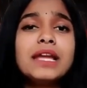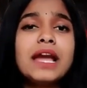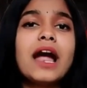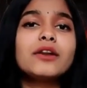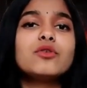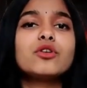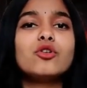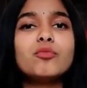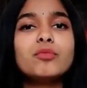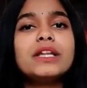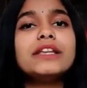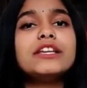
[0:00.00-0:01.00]
अपने आर्ट को
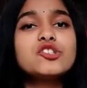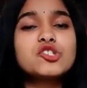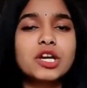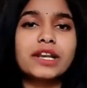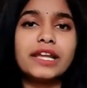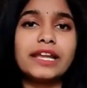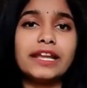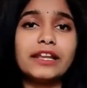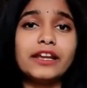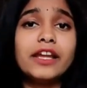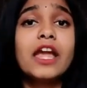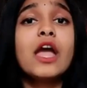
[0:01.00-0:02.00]
ग्लोबली रीच करने
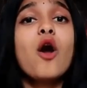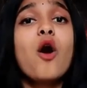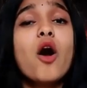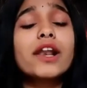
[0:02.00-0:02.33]
के लिए